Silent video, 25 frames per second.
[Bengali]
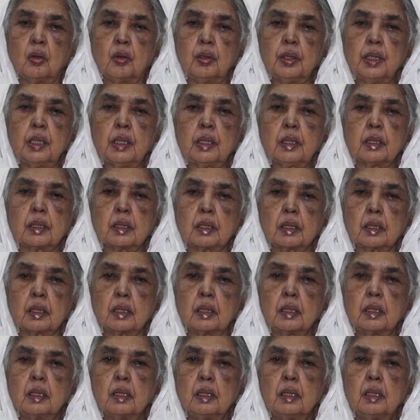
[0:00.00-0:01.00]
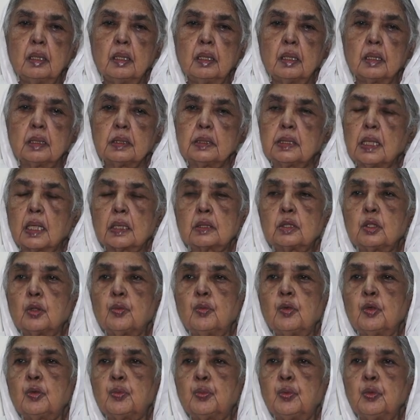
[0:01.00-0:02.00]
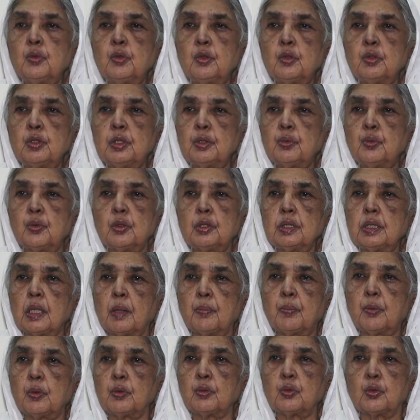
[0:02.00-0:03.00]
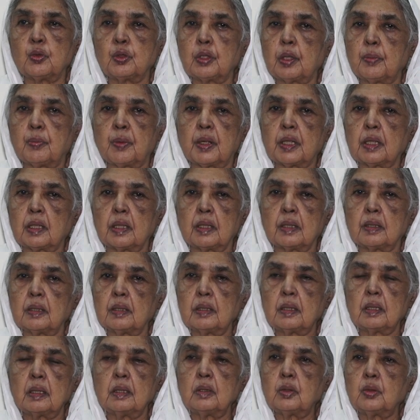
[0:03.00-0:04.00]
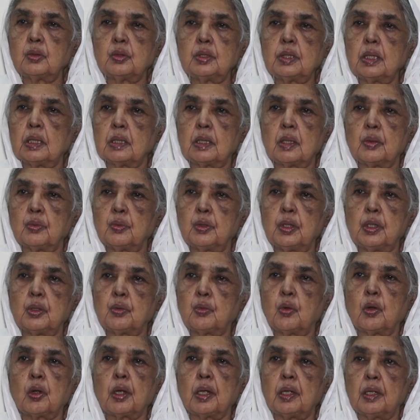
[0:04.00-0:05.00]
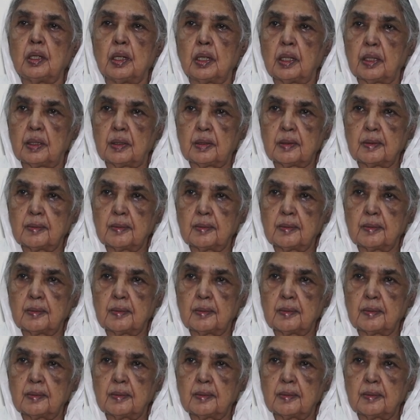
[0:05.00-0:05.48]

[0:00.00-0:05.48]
অনেক জাঁকজমকপূর্ণ যাপন করতে পারতেন কিন্তু সেটা উনি করেননি